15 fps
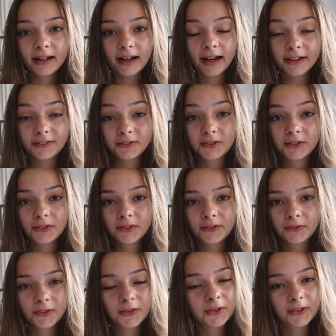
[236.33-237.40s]
eine
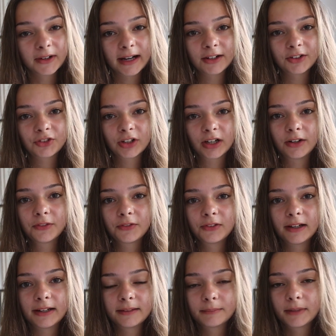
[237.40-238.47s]
Wohnung anschauen.
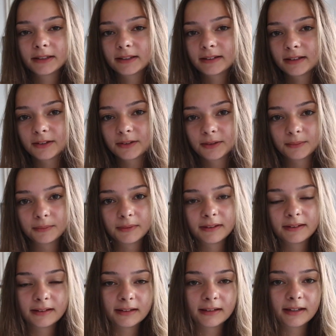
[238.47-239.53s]
Vielleicht macht das auch so ein
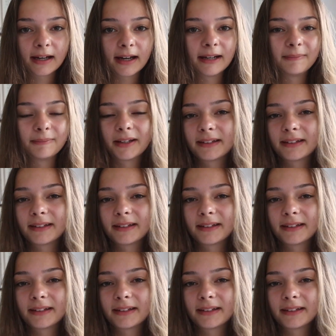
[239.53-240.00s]
bisschen einen